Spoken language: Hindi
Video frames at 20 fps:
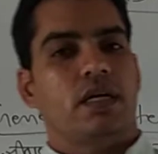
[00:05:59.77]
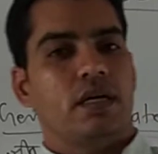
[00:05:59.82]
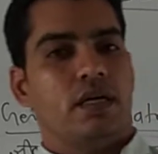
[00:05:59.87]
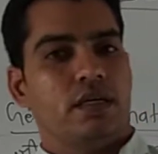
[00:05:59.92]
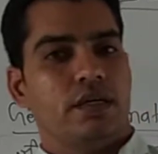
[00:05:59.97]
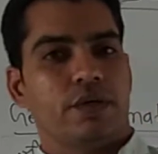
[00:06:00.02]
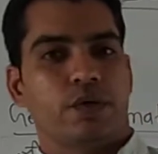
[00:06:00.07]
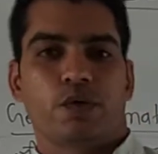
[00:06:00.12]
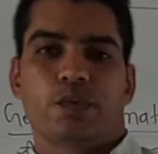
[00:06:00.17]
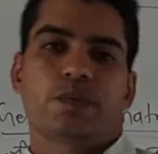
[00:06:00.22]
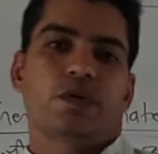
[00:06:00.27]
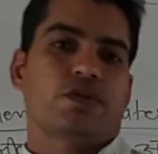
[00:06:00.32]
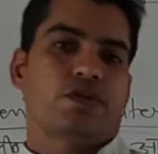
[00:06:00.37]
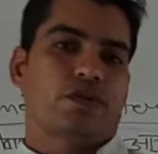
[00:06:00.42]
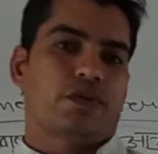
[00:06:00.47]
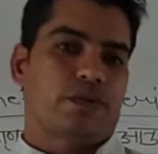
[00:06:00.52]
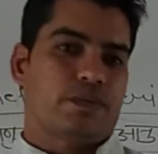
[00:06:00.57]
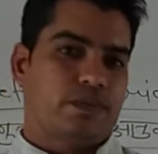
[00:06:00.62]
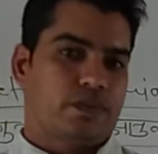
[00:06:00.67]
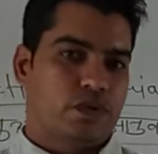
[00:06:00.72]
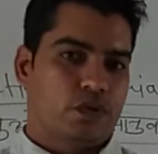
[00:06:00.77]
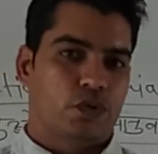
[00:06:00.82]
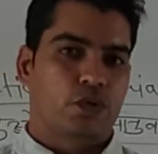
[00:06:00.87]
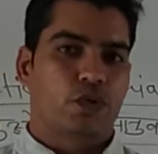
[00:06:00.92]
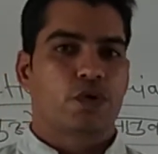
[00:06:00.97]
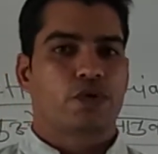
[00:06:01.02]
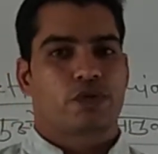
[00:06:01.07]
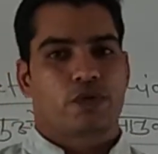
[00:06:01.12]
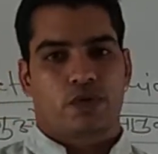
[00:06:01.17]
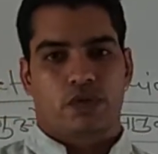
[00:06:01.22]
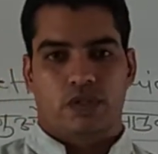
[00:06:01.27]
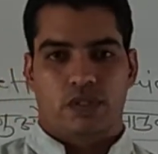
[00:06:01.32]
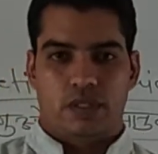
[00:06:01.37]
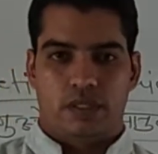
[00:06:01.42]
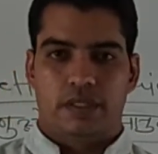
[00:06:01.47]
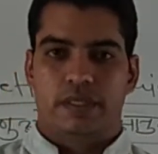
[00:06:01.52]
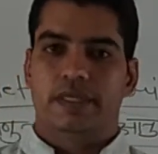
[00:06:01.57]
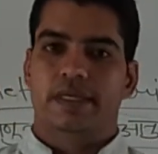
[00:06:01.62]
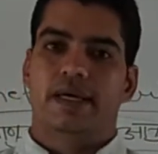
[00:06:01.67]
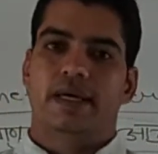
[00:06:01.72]
है क्रोमोसोम गुणसूत्र
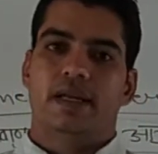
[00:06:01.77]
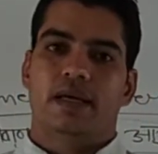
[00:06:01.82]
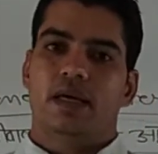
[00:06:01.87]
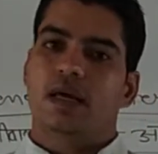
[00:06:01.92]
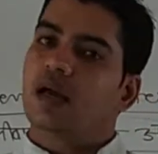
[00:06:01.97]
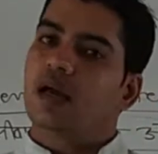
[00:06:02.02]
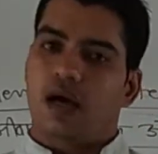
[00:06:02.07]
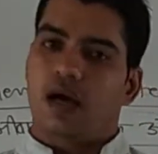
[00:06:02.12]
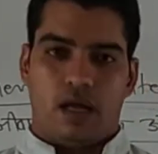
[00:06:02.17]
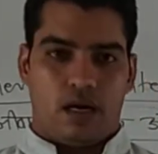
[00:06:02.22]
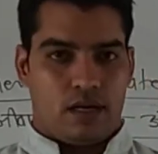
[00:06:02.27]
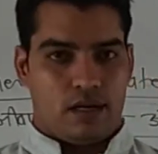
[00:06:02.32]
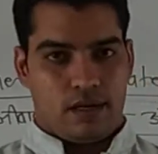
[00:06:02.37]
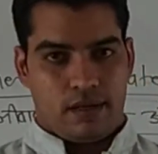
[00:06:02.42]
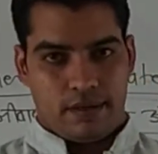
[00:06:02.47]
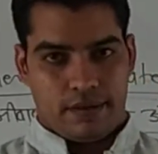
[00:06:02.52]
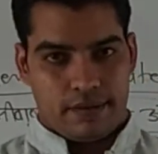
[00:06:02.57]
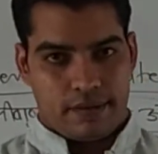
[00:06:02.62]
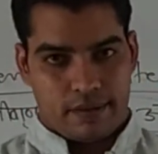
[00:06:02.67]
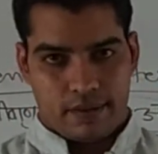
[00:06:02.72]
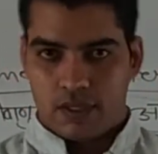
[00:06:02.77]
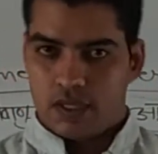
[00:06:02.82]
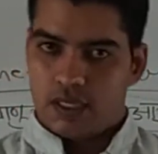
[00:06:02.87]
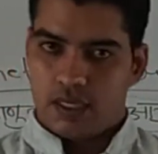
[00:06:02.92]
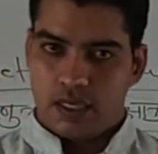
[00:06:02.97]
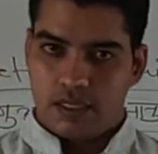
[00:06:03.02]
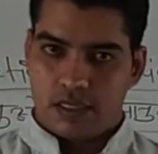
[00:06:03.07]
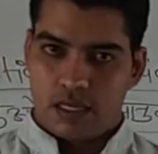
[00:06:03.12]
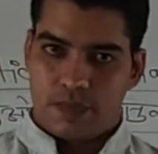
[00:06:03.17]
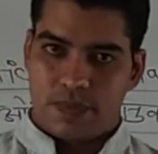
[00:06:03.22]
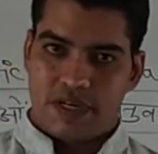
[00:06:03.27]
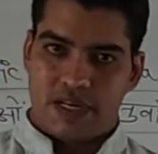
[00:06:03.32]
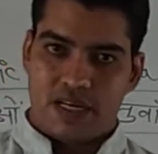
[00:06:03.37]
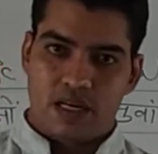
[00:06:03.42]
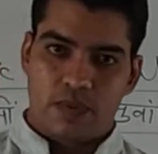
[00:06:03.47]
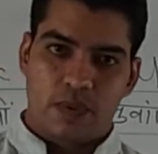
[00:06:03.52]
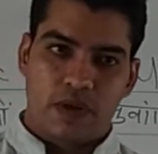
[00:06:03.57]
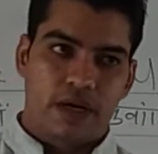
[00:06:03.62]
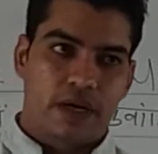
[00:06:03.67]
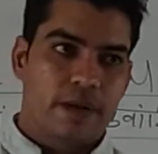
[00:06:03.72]
डीएनए आरएनए ठीक है ये पढ़ाया
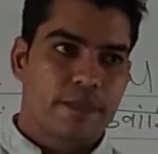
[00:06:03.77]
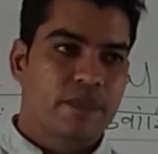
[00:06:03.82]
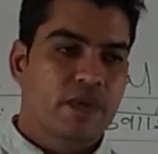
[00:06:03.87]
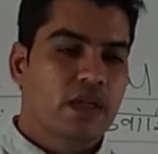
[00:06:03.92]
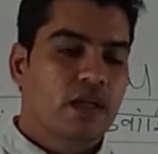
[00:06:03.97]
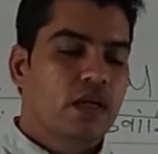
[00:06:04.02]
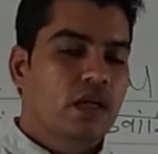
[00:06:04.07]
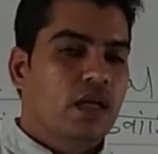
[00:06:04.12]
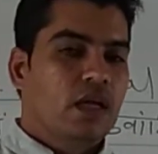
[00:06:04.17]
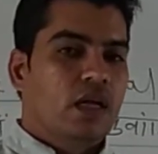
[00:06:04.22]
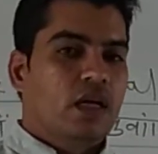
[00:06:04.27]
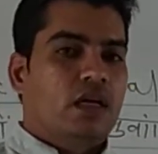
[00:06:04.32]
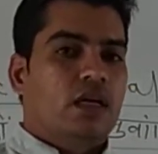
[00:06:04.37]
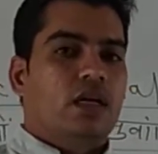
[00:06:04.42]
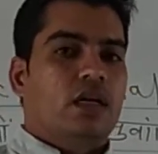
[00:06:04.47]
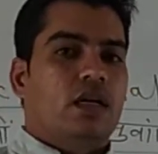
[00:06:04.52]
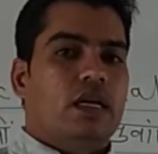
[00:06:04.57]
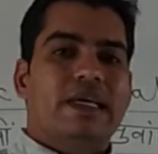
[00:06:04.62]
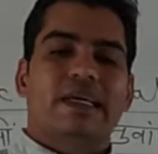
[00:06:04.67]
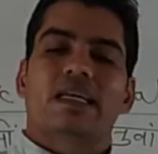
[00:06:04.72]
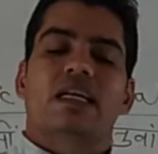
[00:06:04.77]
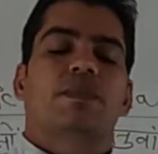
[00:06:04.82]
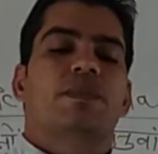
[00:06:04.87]
अपन ने लेकिन